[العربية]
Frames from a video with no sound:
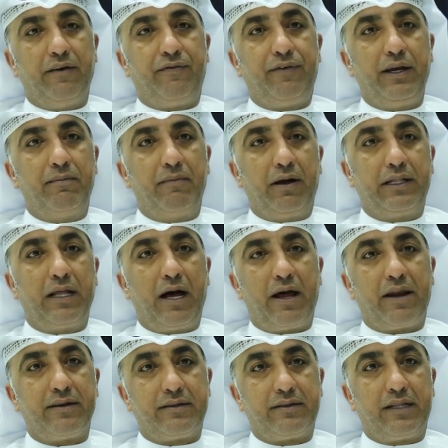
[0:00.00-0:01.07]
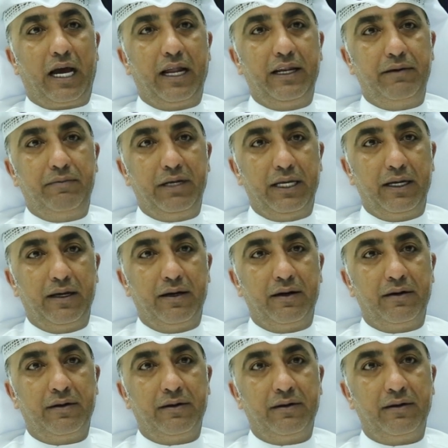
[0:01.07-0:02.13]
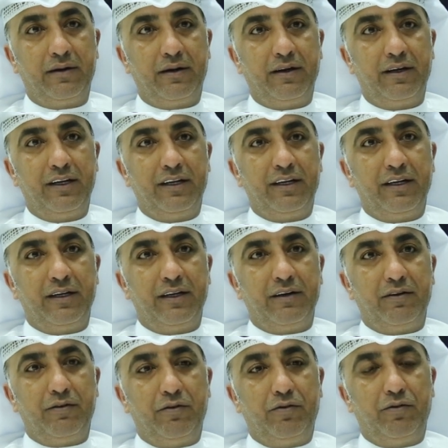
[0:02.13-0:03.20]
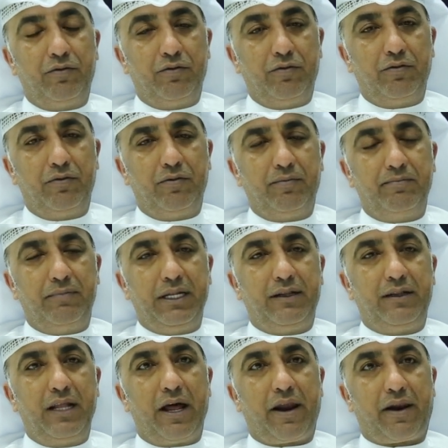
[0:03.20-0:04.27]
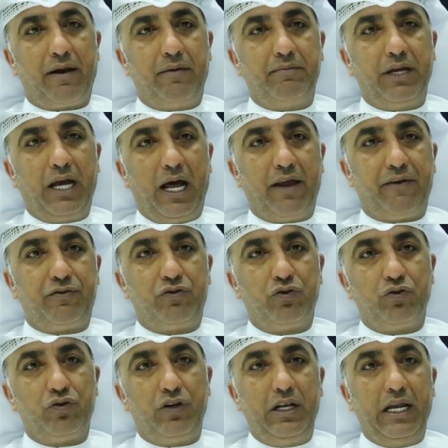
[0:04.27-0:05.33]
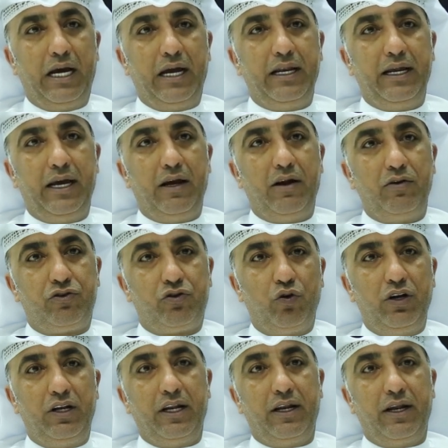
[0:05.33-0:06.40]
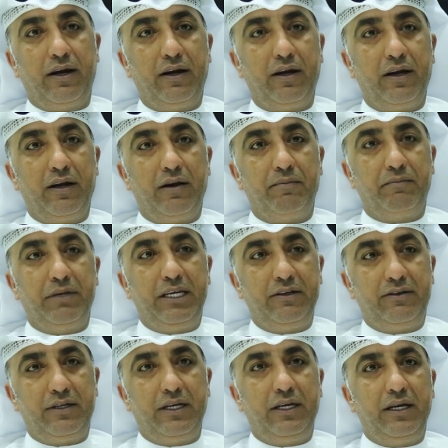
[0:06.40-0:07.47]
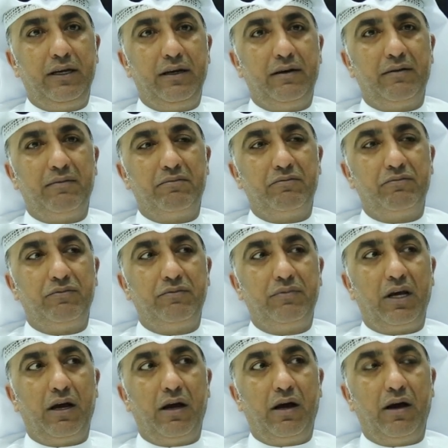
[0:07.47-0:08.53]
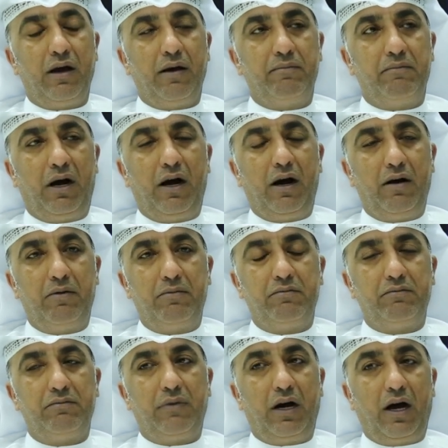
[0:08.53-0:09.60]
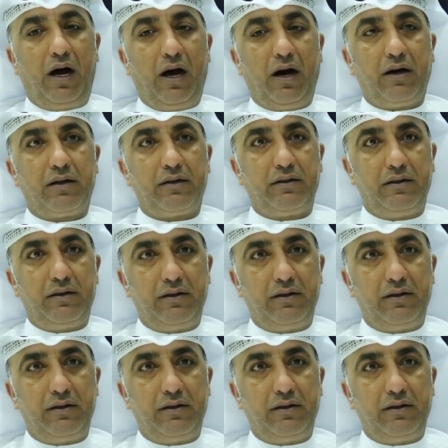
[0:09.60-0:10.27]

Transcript: في مدارس تعليميه صحيح وبيتدرب يعرف شو اللي عليه شو اللي له بيجي معاهم عقد